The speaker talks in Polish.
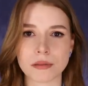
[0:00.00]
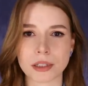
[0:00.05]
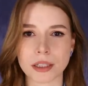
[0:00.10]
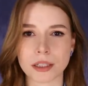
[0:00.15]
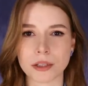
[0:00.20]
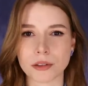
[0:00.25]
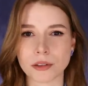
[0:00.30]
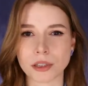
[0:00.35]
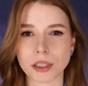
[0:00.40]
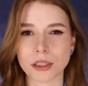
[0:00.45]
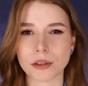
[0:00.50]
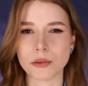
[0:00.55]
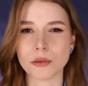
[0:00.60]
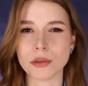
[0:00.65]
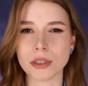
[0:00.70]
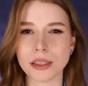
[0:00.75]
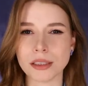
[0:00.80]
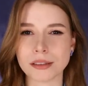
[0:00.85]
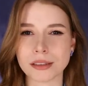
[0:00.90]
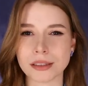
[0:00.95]
w rejonie
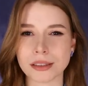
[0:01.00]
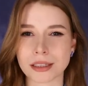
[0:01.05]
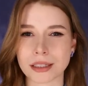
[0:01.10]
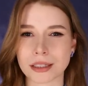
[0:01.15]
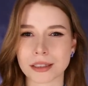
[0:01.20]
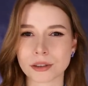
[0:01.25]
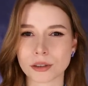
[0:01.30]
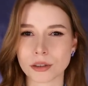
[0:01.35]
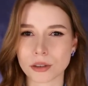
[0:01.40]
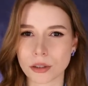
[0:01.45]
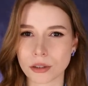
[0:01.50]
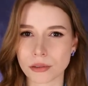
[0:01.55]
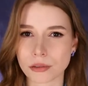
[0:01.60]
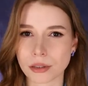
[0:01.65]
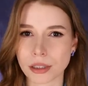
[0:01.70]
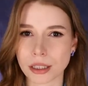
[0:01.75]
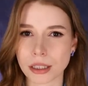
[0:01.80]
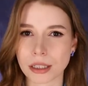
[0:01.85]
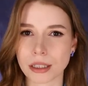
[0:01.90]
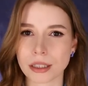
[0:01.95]
ulicy
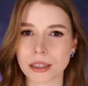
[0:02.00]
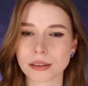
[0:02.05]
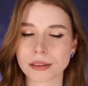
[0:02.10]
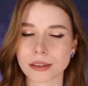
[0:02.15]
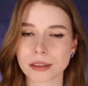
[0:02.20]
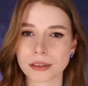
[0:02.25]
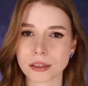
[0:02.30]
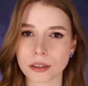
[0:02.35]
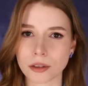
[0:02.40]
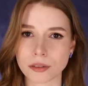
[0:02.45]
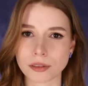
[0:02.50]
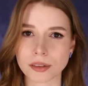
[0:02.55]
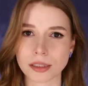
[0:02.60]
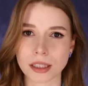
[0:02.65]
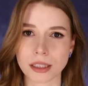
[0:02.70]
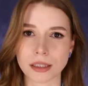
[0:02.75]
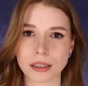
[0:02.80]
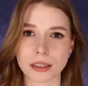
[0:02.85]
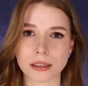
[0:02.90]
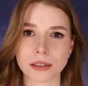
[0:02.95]
Traktorowej i
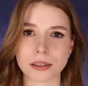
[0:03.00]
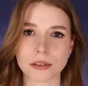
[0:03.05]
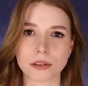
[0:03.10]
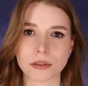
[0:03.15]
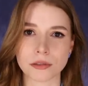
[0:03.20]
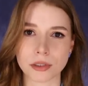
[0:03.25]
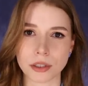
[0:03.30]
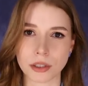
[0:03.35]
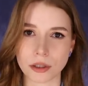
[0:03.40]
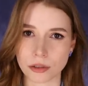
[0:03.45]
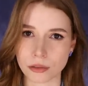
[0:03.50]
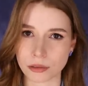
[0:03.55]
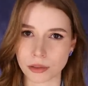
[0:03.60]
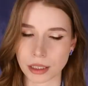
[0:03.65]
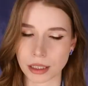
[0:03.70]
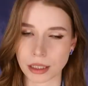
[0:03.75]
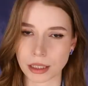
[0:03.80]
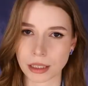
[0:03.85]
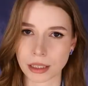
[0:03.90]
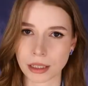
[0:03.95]
Aleksandrowskiej na
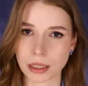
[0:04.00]
Teofilowie.